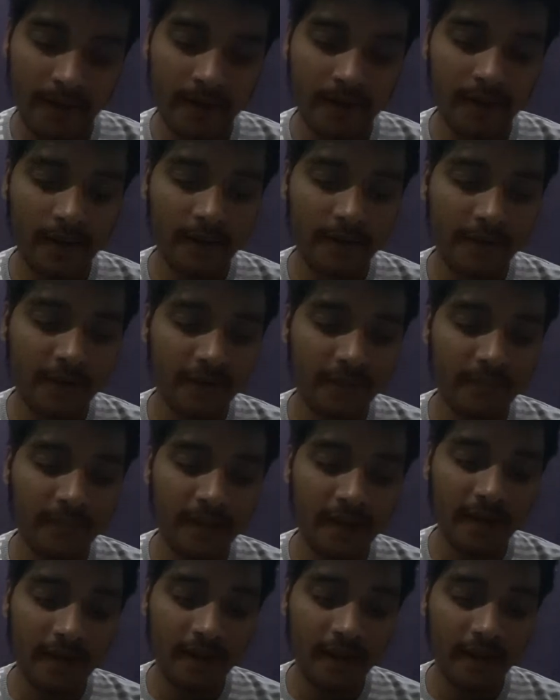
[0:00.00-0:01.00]
गानिया
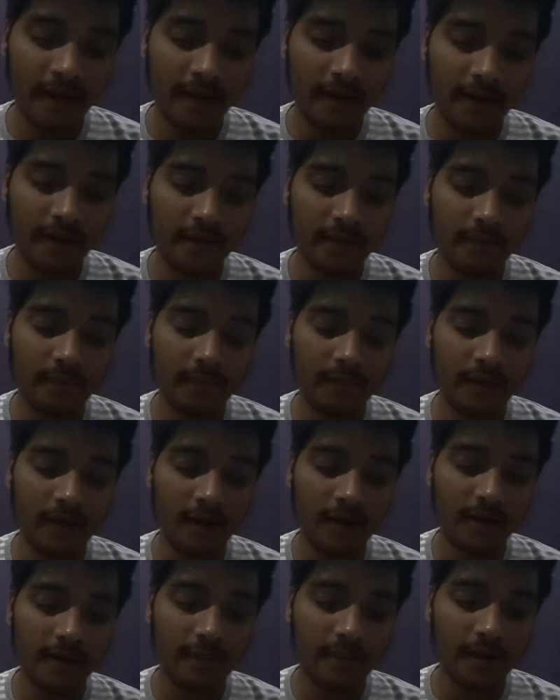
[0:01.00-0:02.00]
में
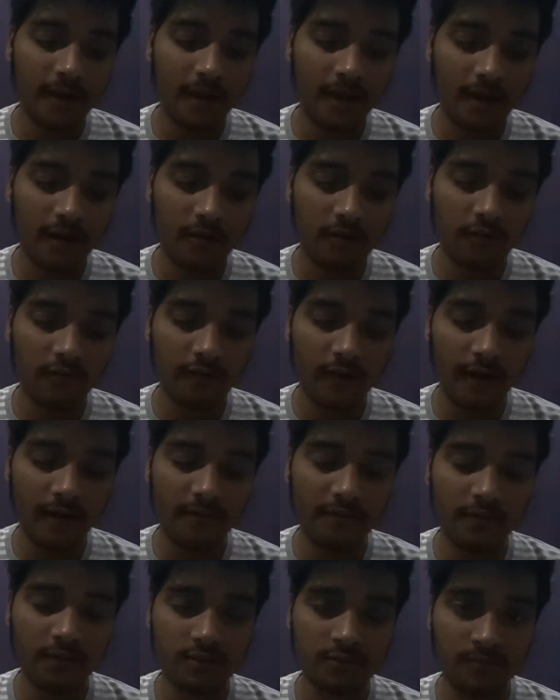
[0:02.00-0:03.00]
गानिया में एक्नोफाइट
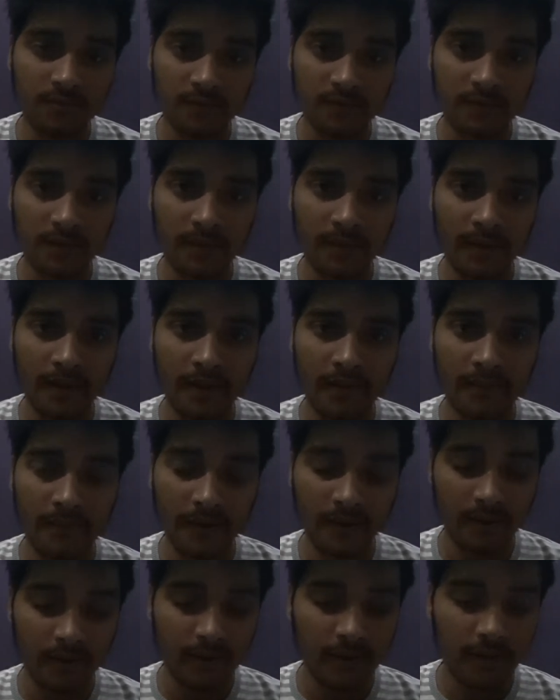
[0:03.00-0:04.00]
फेस वॉश के बारे
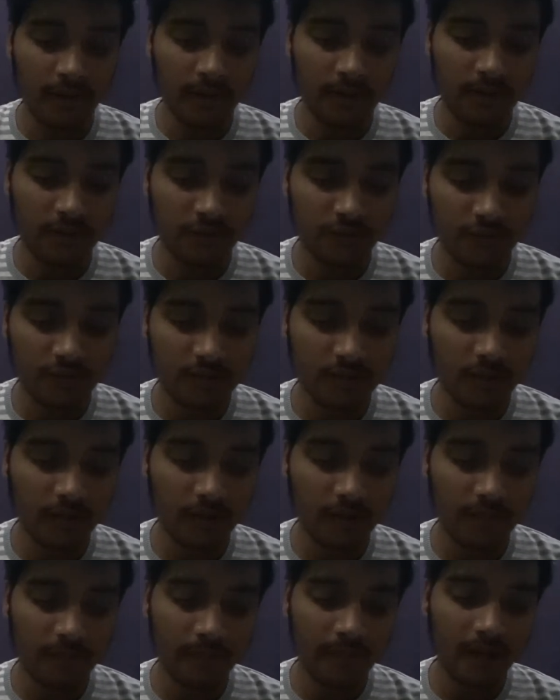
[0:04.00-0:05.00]
में जिसका
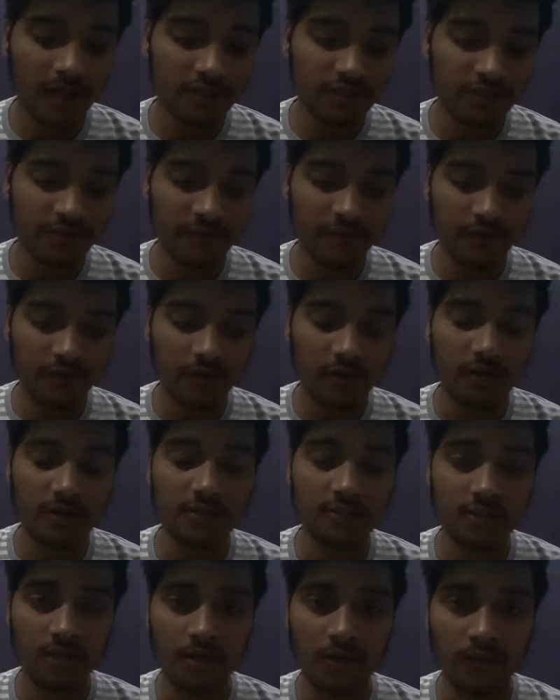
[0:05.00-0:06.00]
मैं आज रिव्यू
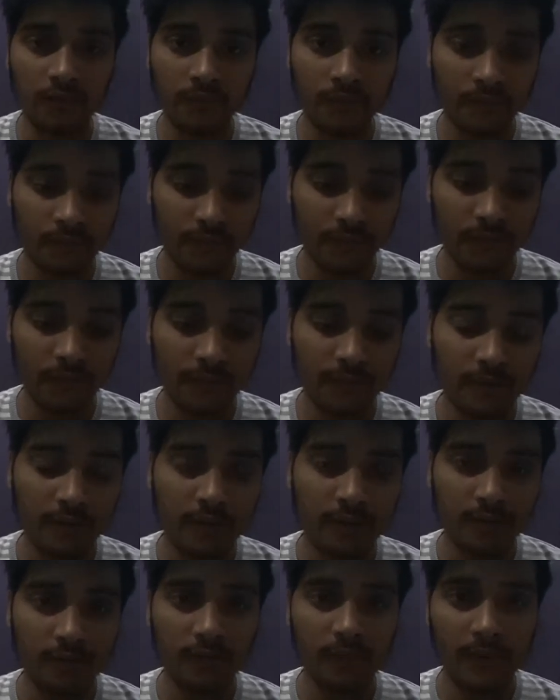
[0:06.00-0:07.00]
करने जा रहा
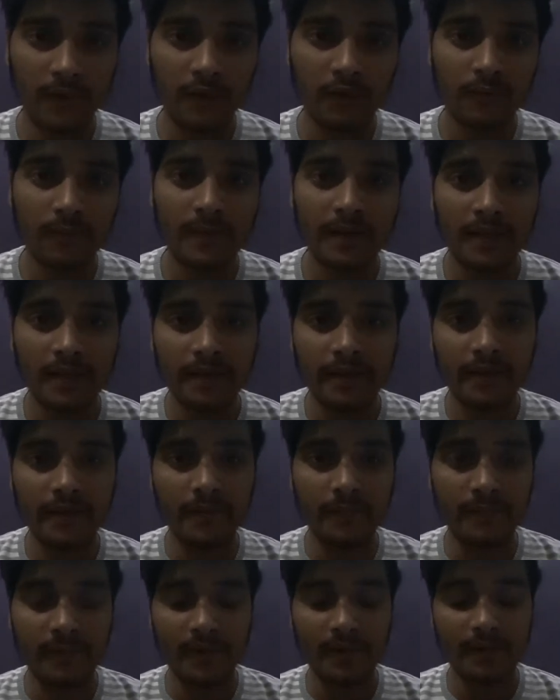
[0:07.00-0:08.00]
हूँ तो भाई पहले
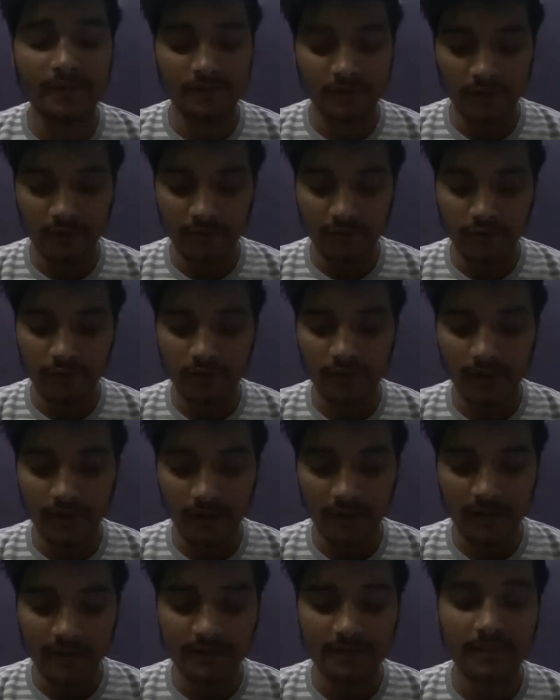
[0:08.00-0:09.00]
मैं इस रिव्यू
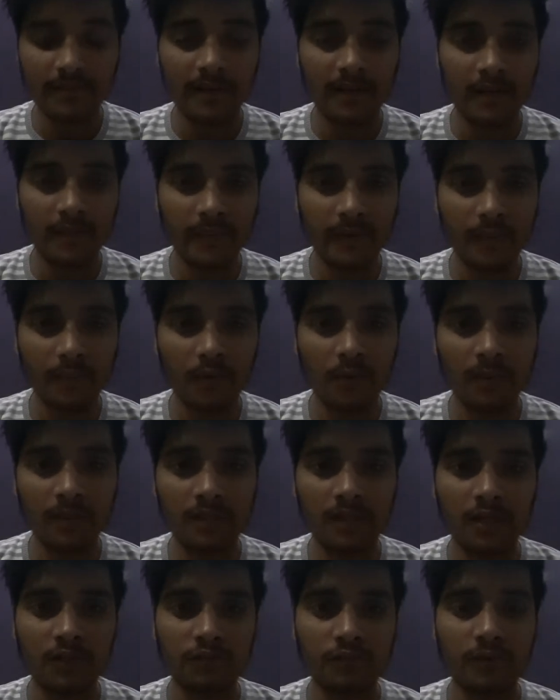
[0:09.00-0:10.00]
करने से पहले मैं आपको
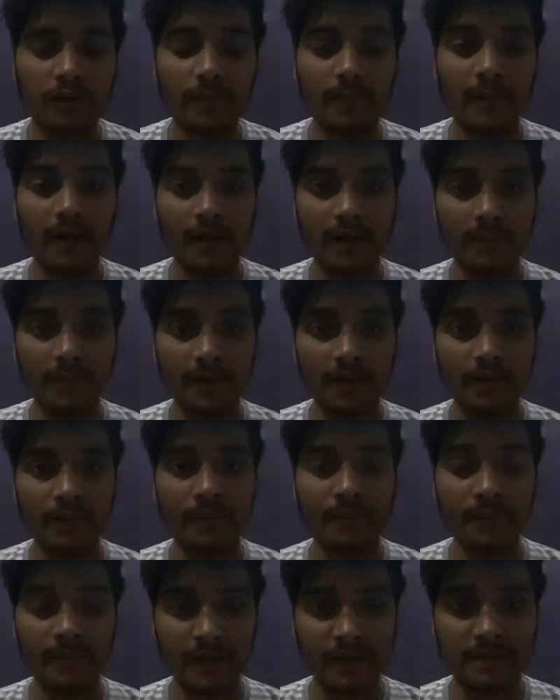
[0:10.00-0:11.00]
बता दूँ कि अगर मेरा
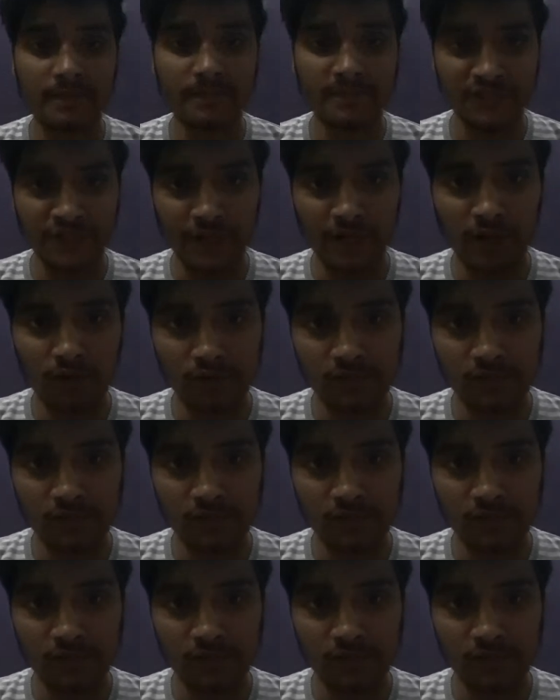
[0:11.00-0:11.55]
मेरे चैनल